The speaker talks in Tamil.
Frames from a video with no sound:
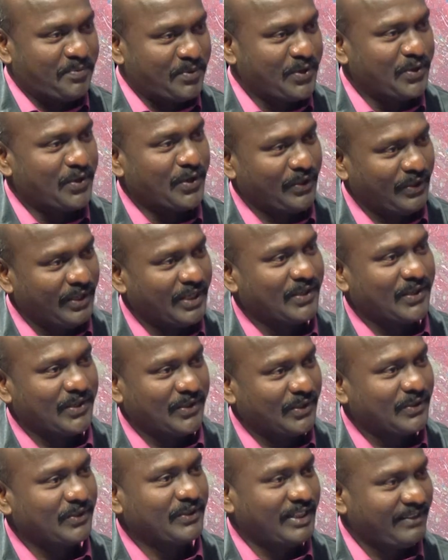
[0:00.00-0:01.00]
நம்மளும் ஒருவருக்கு
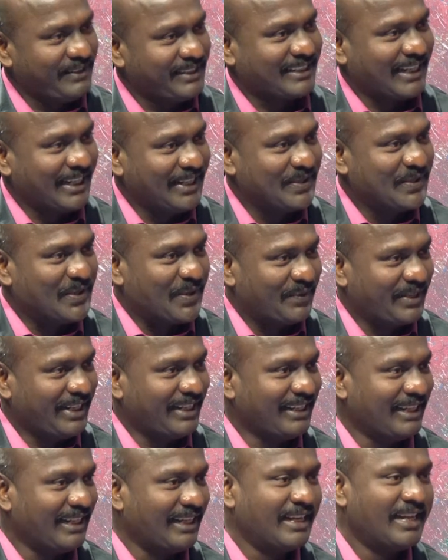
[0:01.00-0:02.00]
ஒருவர் உதவி செய்யணும்
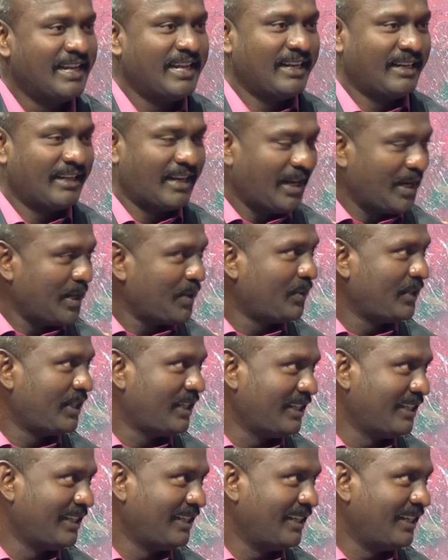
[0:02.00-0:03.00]
அப்படின்னு நல்ல
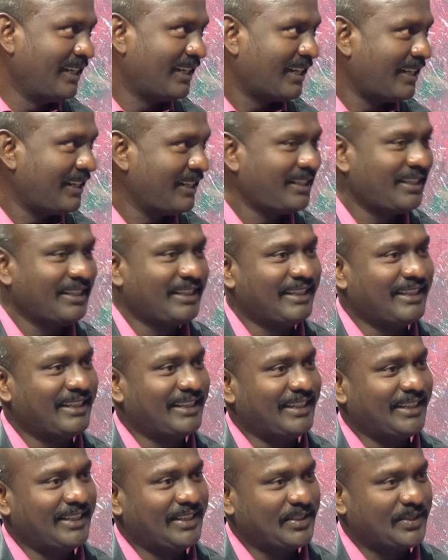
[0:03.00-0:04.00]
ஒரு கருத்து
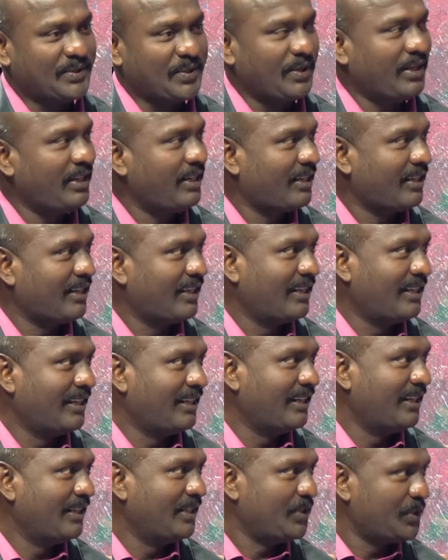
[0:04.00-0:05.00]
சொல்லியிருக்கிறாரு
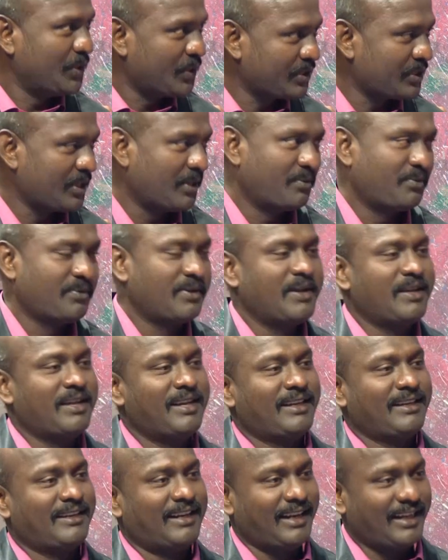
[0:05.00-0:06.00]
ஜோசப்
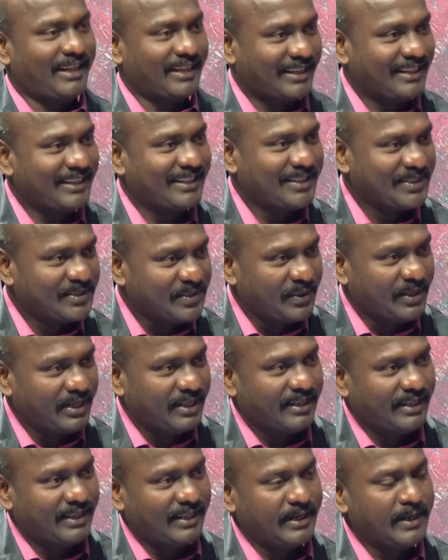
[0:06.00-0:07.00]
நல்ல கருத்தை
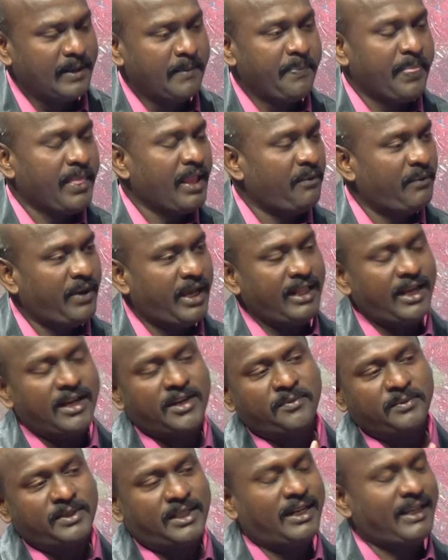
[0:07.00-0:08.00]
சொல்லியிருக்கிறாரு
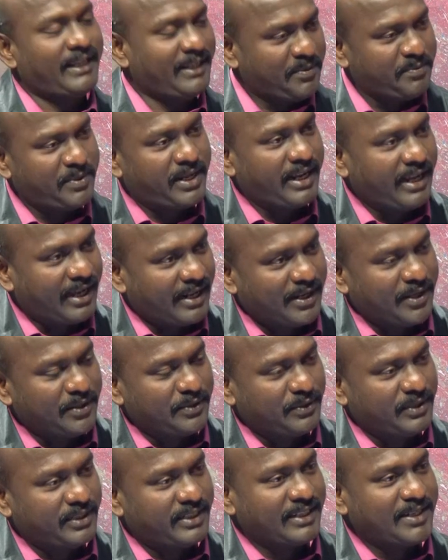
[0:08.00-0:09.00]
வேதாங்கமத்தில் இதை மாதிரி யாராவது
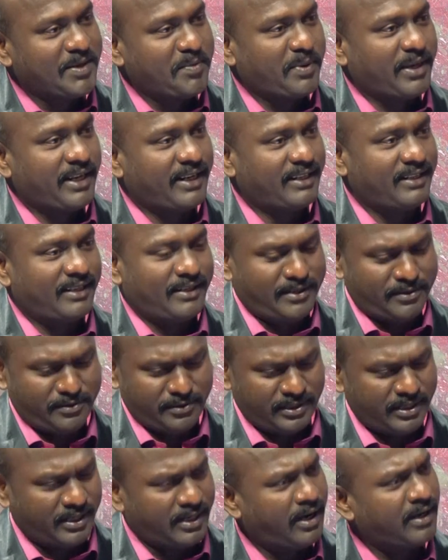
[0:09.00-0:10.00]
ஒரு சின்ன பையன் இருந்தானோ
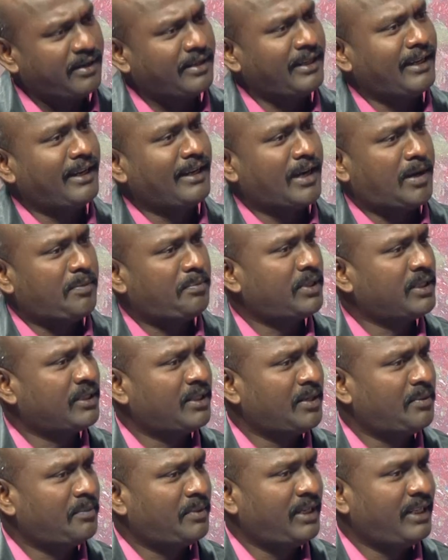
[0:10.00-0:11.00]
அந்த நாட்டையே
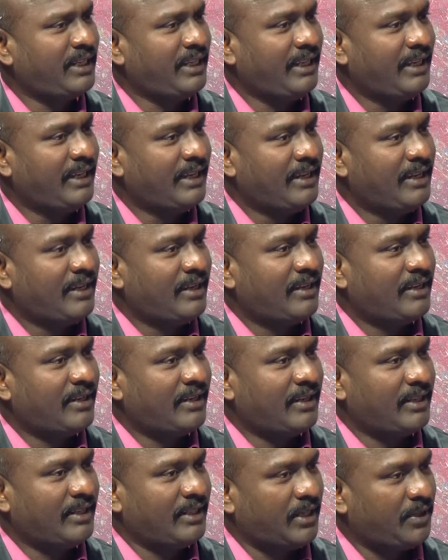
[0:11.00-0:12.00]
காப்பாற்றுற மாதிரி
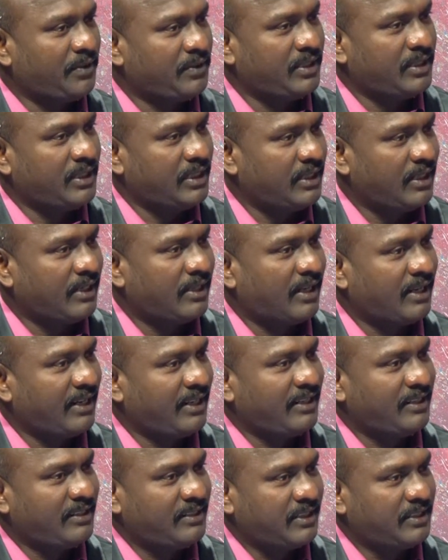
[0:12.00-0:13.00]
ஏதாவது
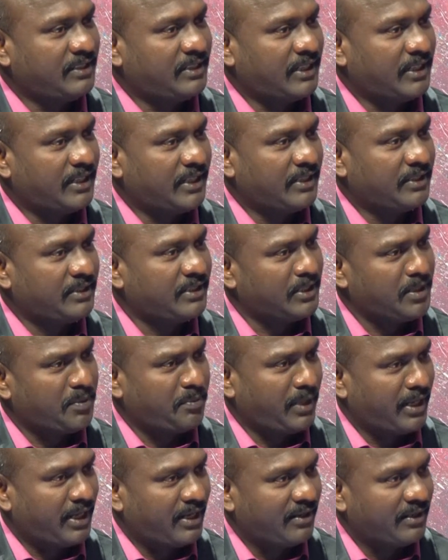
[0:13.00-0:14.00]
காரியங்கள் செஞ்ச சின்ன
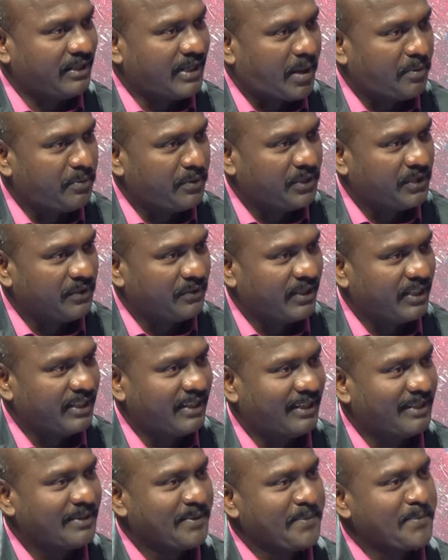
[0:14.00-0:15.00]
பையன் யாராவது ஞாபகத்துக்கு வருதா